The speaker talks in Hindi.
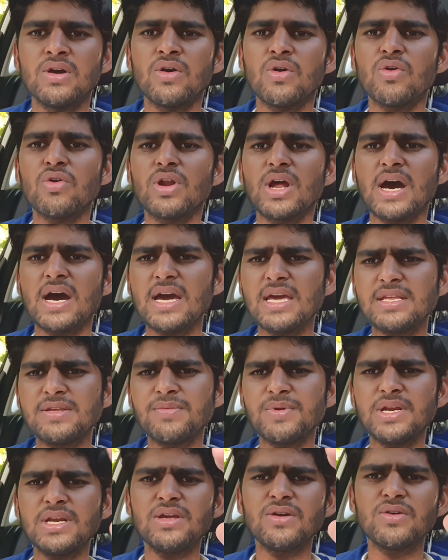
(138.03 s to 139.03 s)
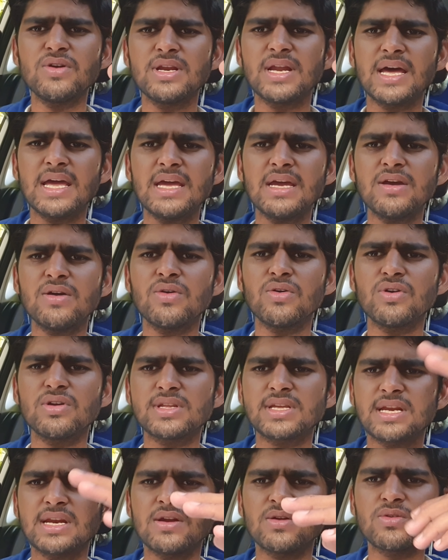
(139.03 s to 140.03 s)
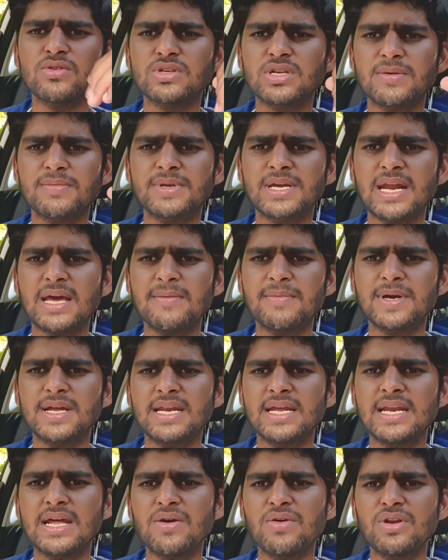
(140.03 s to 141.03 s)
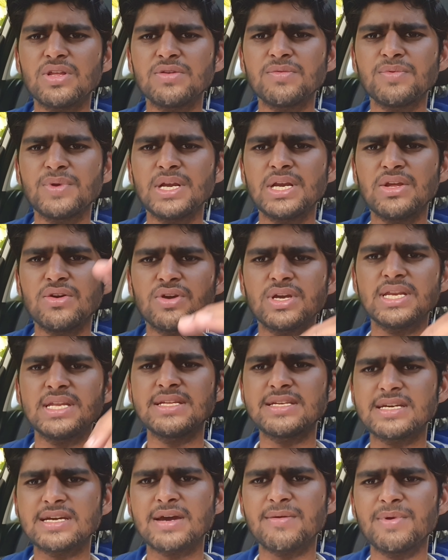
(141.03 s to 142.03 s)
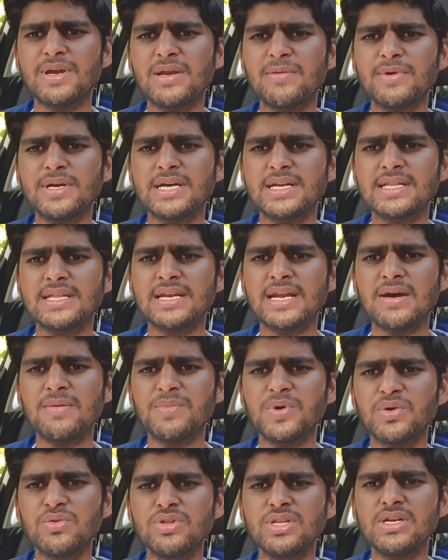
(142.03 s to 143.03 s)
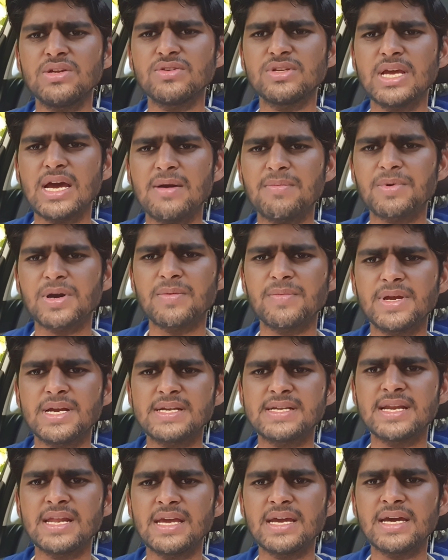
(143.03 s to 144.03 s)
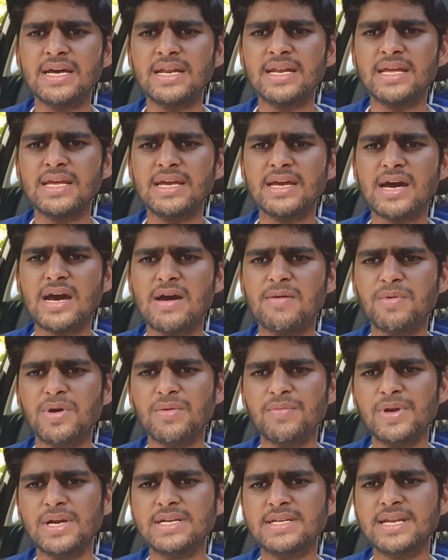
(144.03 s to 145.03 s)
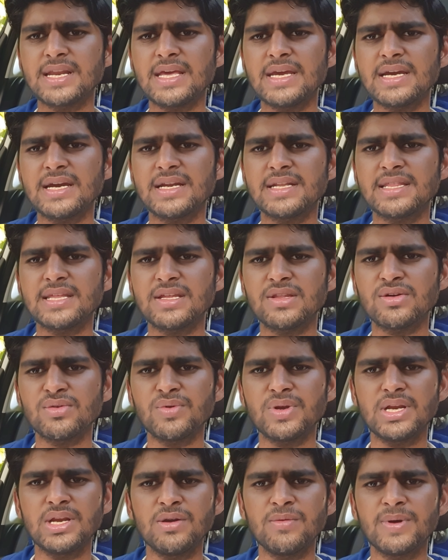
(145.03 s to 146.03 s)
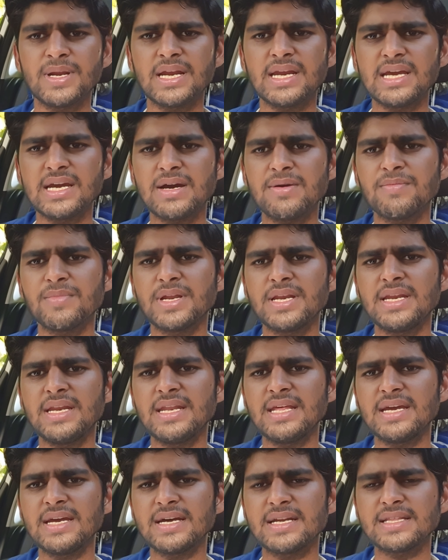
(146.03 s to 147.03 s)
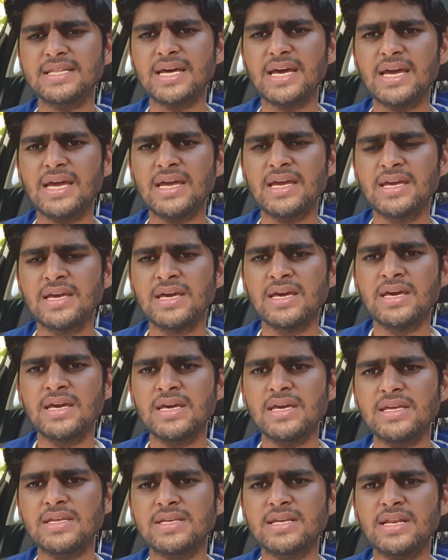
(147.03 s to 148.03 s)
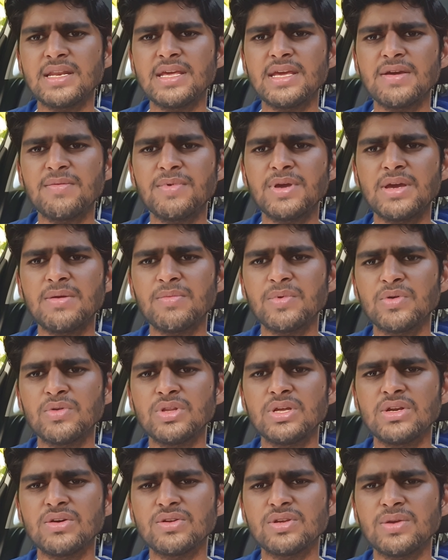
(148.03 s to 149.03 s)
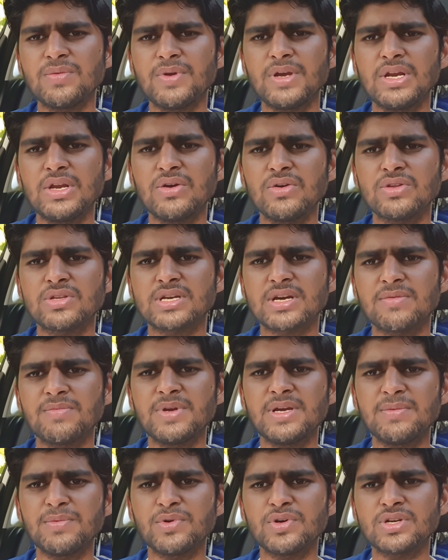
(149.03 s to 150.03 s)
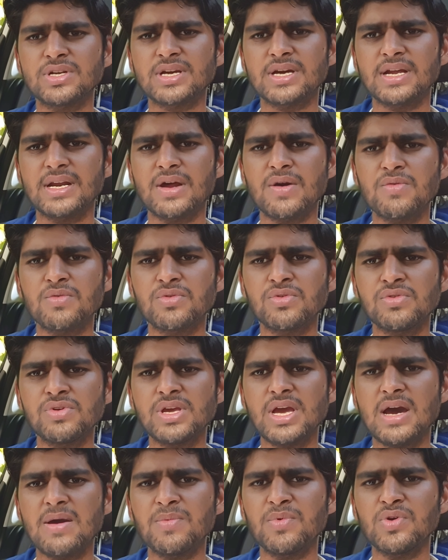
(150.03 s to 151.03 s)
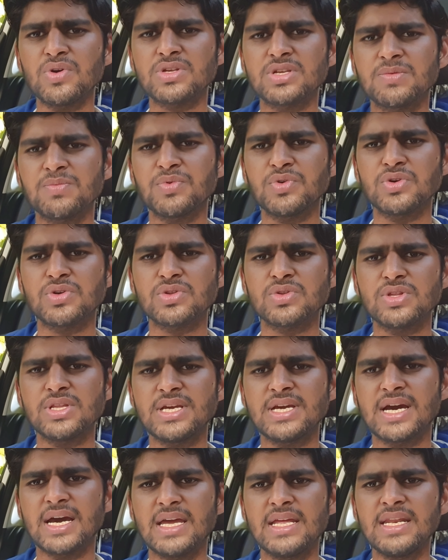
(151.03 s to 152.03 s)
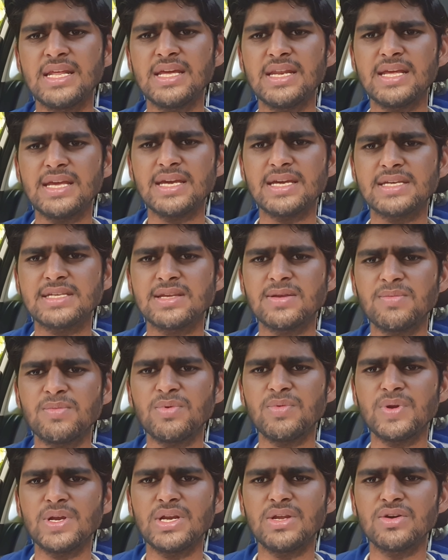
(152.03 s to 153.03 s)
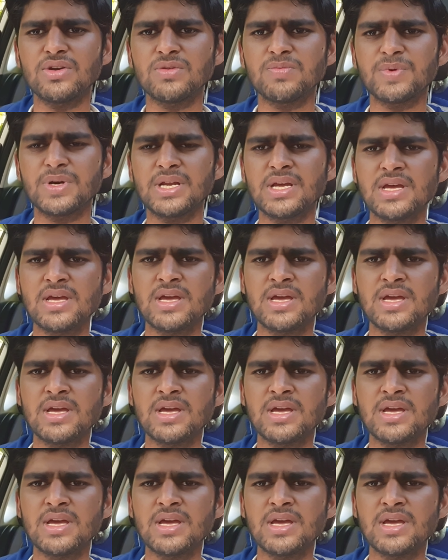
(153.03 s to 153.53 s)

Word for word: और हाँ इस वीडियो को लाइक और चैनल को सब्सक्राइब कर लेना और इस वीडियो के नीचे कमेंट भी कर देना बहुत दिनों से आप कमेंट्स नहीं कर रहे आप कमेंट्स नहीं करते तो वीडियो बनाने का मन ही नहीं करता है इसलिए मैं बहुत दिनों से वीडियोस कम ही पोस्ट कर रहा हूँ क्योंकि आप लोग सपोर्ट तो दिखाई नहीं रहे किसी भी वीडियोज़ पर